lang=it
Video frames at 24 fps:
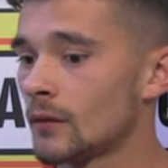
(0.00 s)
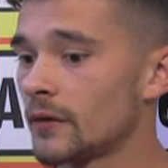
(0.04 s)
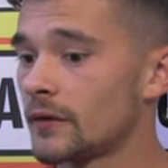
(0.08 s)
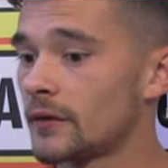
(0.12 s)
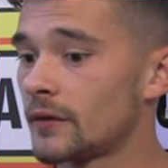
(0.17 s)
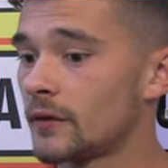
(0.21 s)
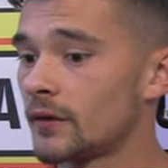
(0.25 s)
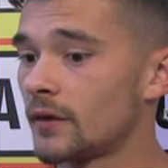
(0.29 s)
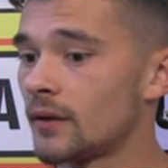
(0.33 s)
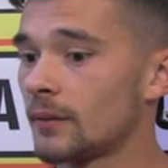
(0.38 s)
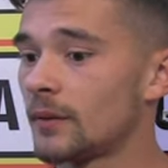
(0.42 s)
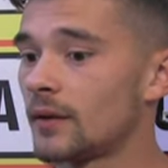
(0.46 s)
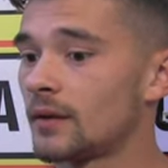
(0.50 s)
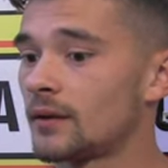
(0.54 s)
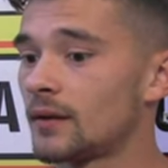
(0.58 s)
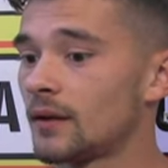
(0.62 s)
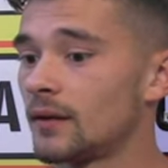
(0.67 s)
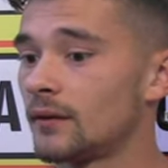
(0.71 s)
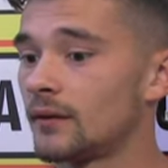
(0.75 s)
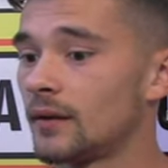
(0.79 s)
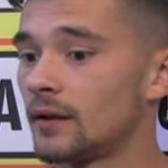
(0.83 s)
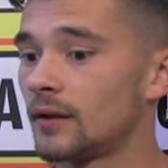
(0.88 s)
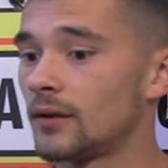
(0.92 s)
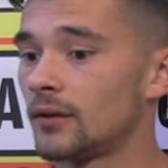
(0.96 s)
Sicuramente
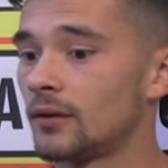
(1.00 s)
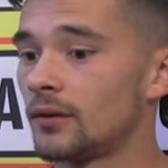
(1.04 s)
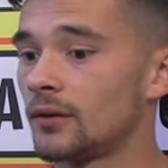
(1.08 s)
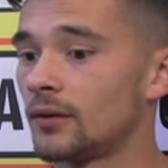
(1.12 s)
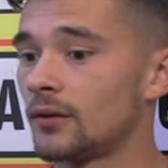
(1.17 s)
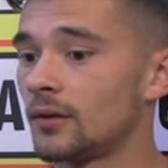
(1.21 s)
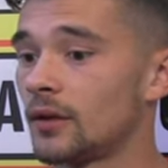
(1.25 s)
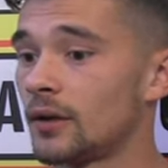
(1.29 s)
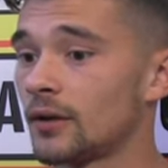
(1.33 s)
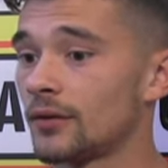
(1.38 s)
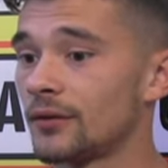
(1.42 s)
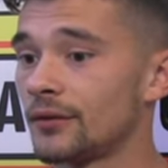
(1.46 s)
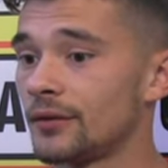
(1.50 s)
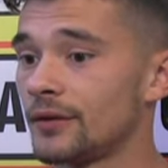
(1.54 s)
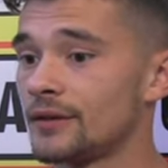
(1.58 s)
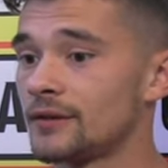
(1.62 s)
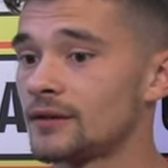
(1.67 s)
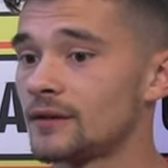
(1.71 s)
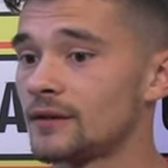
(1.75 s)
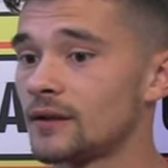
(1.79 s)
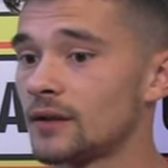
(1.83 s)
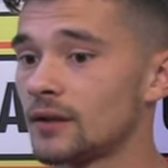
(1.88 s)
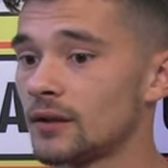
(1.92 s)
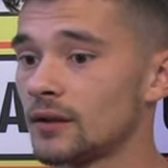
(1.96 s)
a livello
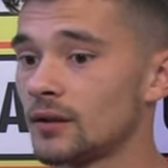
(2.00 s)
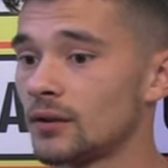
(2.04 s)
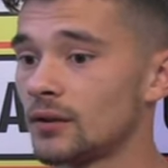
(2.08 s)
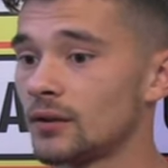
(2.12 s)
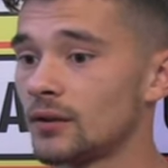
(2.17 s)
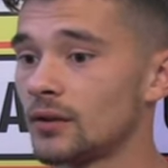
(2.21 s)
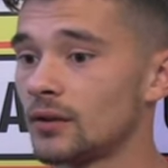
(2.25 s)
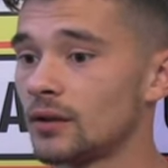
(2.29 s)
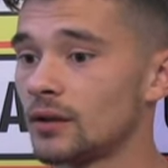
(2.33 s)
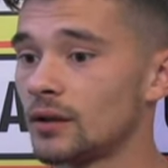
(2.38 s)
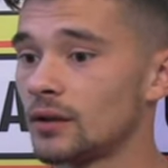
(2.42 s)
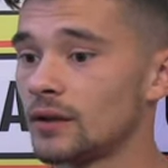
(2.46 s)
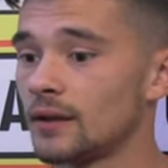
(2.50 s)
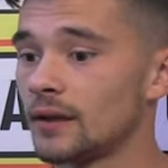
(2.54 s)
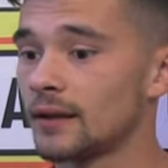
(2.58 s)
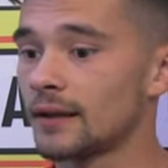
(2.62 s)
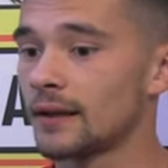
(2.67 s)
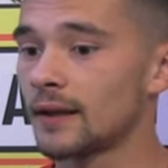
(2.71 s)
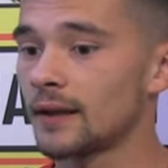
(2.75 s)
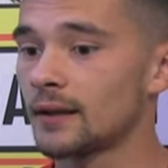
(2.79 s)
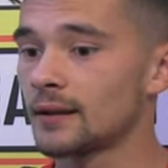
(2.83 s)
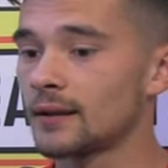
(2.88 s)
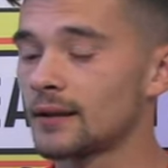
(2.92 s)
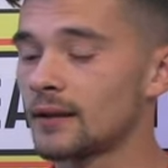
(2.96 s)
agonistico e di
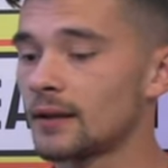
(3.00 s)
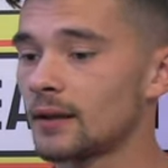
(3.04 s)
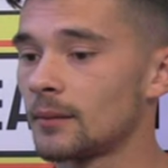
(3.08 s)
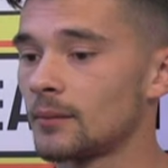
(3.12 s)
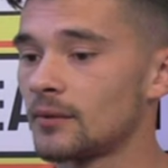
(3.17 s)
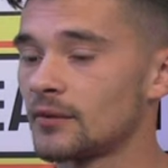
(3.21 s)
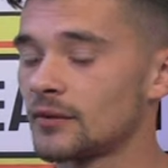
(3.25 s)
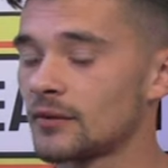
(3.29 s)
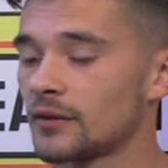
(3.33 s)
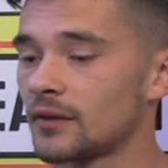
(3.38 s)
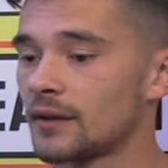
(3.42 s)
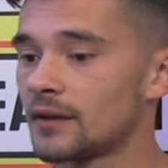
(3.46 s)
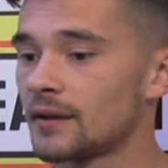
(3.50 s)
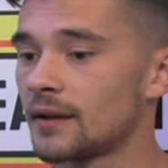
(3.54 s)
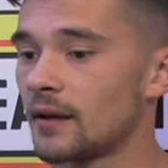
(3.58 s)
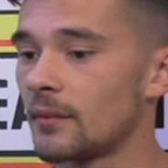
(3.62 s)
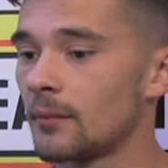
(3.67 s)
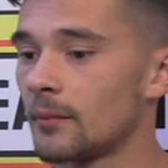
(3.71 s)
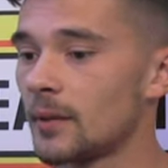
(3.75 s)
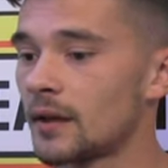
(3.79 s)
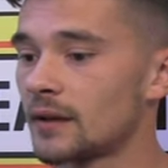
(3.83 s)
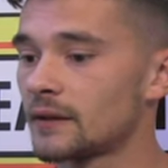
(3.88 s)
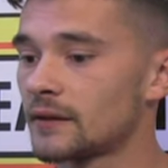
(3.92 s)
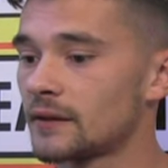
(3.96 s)
carattere bisogna dare
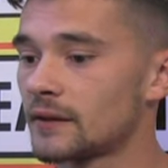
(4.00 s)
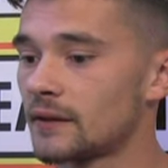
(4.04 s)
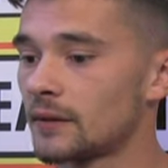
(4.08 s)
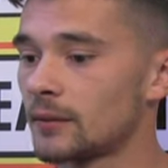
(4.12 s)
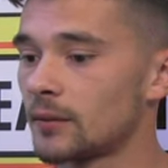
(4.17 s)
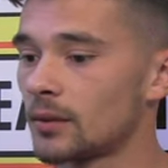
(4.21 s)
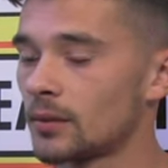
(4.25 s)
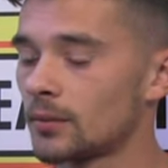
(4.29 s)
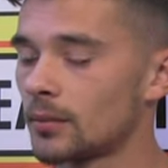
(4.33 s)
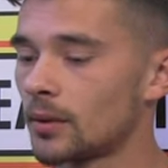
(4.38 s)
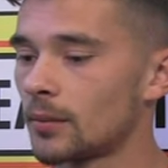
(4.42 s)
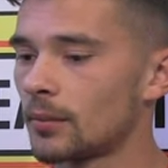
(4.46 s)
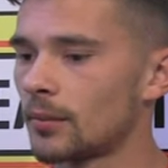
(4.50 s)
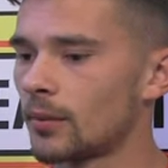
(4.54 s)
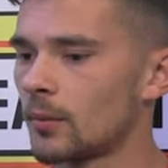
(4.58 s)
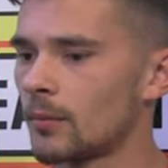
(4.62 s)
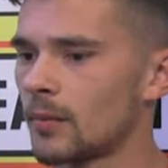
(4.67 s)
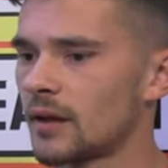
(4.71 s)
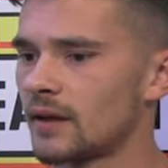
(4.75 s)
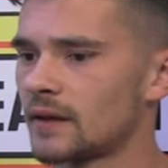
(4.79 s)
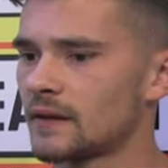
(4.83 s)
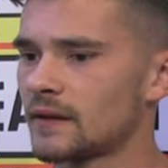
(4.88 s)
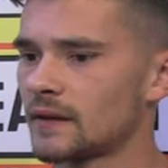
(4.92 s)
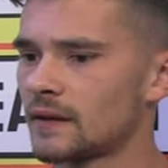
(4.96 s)
il massimo, proprio il
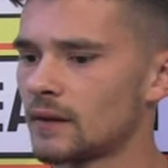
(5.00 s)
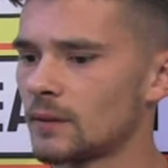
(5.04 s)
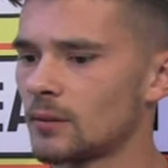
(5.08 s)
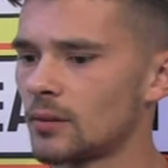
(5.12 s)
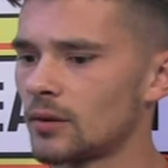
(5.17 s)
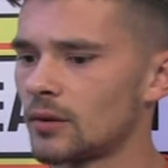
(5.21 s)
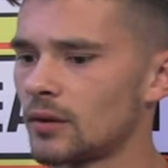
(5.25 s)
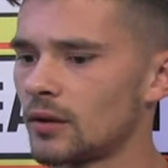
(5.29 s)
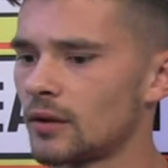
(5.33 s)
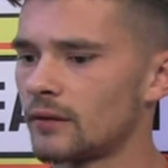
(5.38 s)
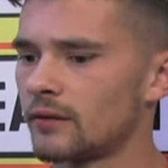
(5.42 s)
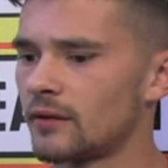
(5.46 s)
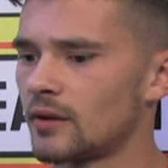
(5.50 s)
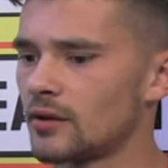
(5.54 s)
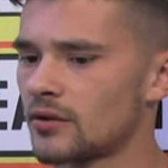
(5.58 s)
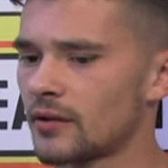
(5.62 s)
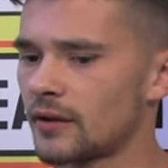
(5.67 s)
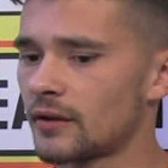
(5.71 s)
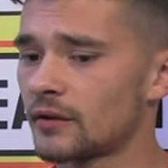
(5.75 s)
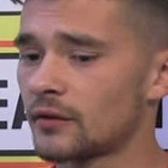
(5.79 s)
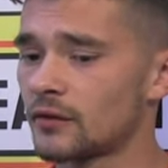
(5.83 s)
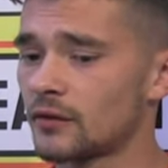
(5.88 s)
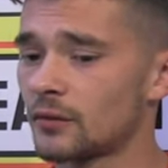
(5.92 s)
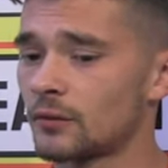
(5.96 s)
massimo e
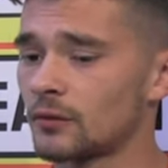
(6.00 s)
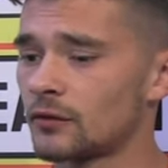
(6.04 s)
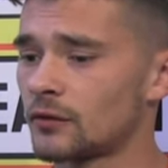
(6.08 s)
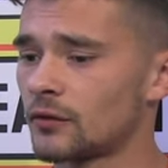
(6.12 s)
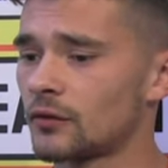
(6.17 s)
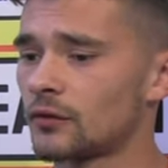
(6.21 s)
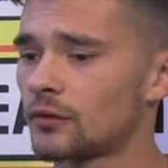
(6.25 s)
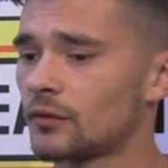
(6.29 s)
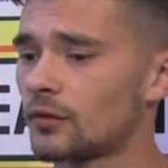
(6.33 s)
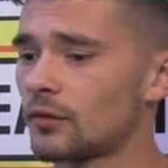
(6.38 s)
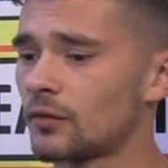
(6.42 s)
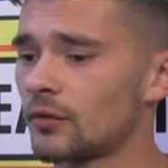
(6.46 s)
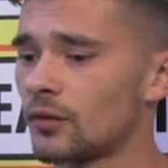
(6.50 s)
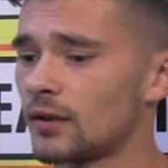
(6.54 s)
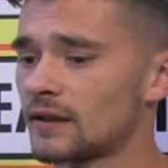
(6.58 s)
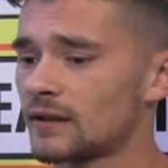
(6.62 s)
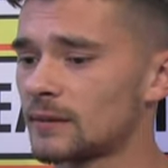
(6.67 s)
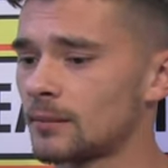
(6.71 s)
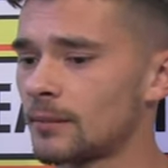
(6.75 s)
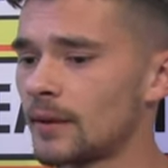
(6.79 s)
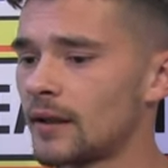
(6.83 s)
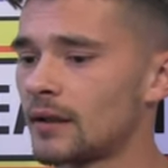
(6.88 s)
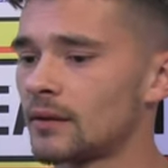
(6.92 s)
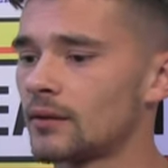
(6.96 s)
vincere sotto
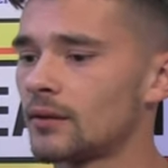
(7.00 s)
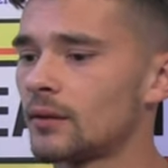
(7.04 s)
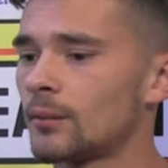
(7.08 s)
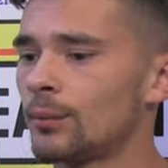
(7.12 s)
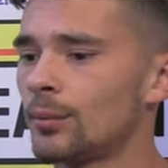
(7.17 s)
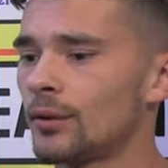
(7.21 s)
quell'aspetto.